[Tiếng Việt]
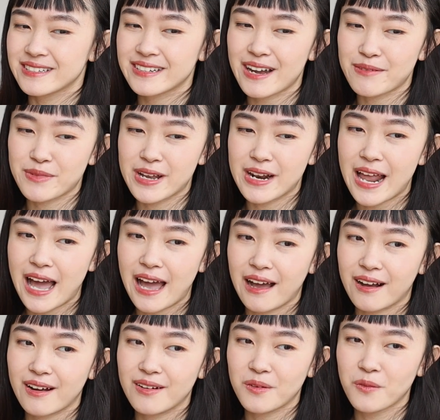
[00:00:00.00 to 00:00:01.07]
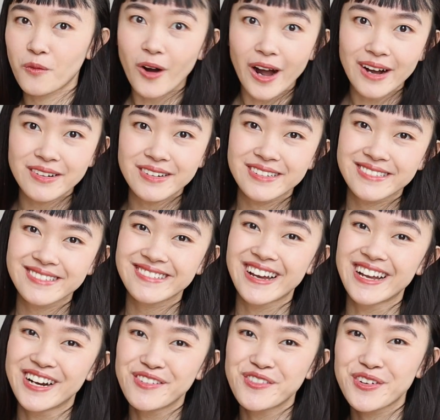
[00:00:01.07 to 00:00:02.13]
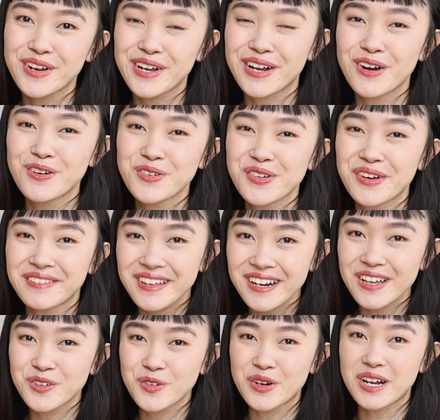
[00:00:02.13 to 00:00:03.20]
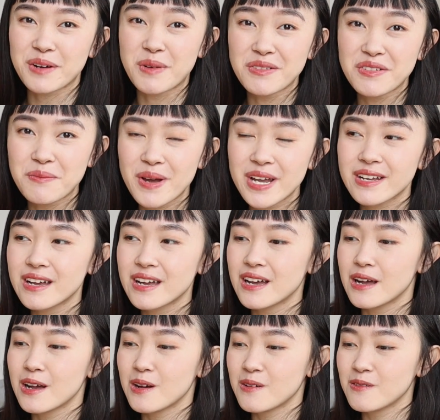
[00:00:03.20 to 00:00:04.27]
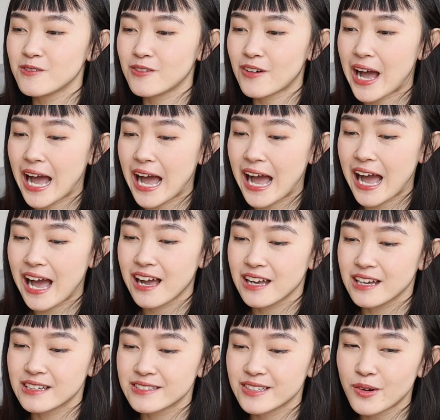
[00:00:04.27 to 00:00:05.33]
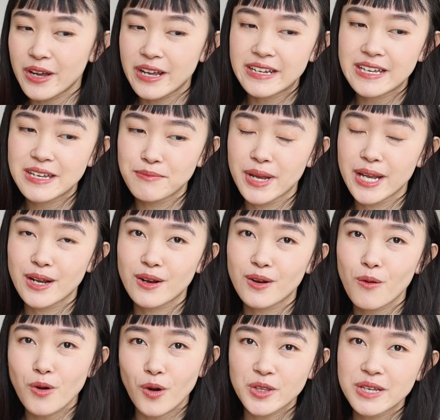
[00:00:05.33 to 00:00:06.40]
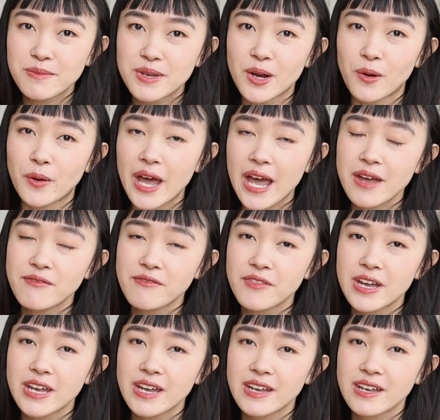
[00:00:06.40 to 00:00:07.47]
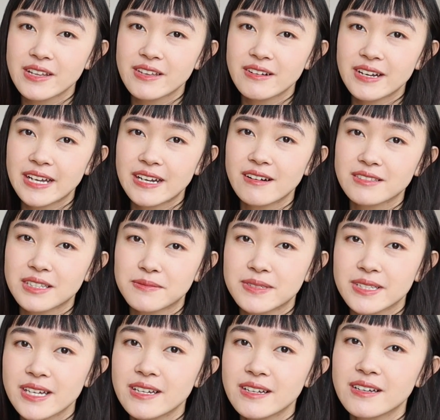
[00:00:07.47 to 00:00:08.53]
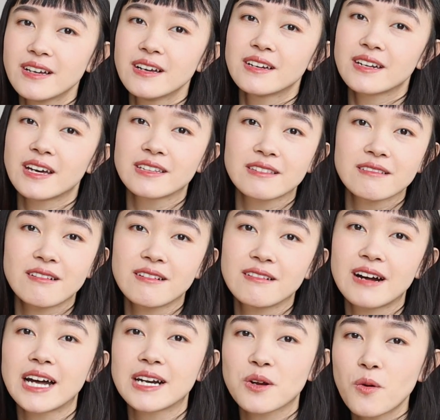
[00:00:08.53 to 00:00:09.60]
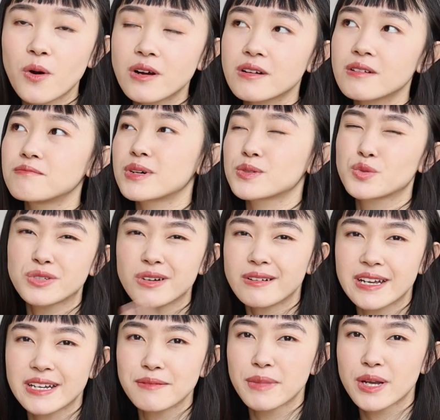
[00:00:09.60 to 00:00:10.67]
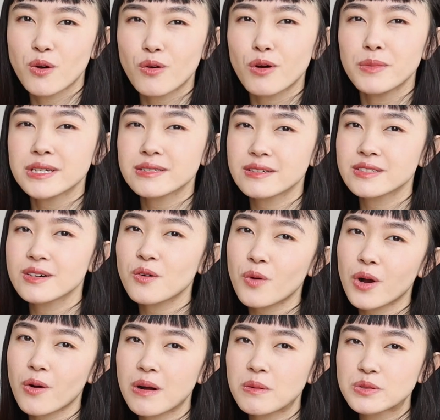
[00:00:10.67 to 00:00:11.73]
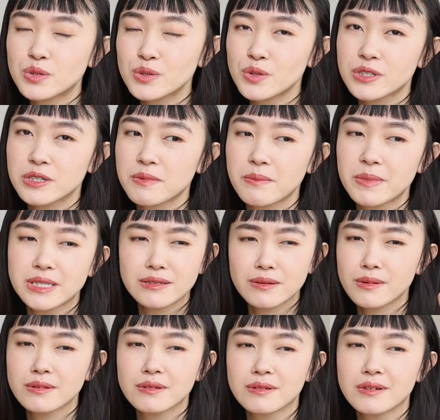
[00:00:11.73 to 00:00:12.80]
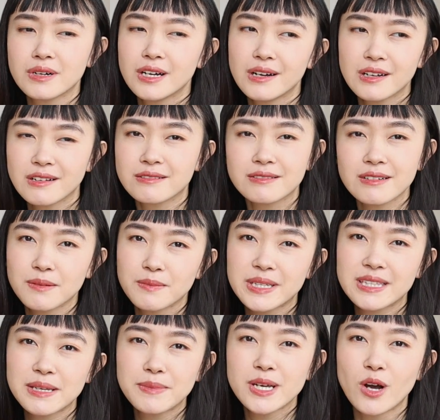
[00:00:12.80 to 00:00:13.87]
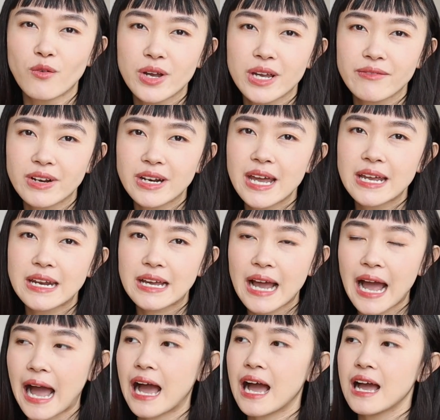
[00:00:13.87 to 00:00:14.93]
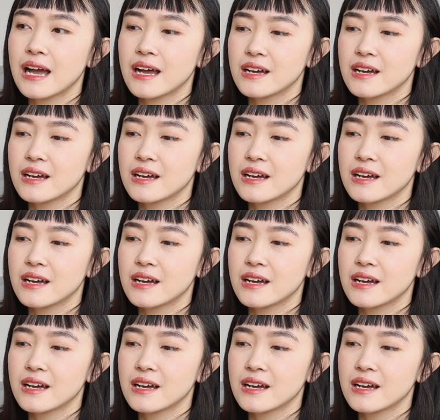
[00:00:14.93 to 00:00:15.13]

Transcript: cảm thấy là wow thực sự đấy là một cái câu chuyện rất là truyền cảm hứng với mình và sau đấy thì mình cũng có tìm hiểu thêm về những cái thực tập sinh thần tượng ở Hàn Quốc mặc dù trước đấy thì mình cũng có biết sơ sơ qua qua một chút rồi nhưng mà mình chưa bao giờ thực sự là mình tìm hiểu về cái vấn đề đấy cả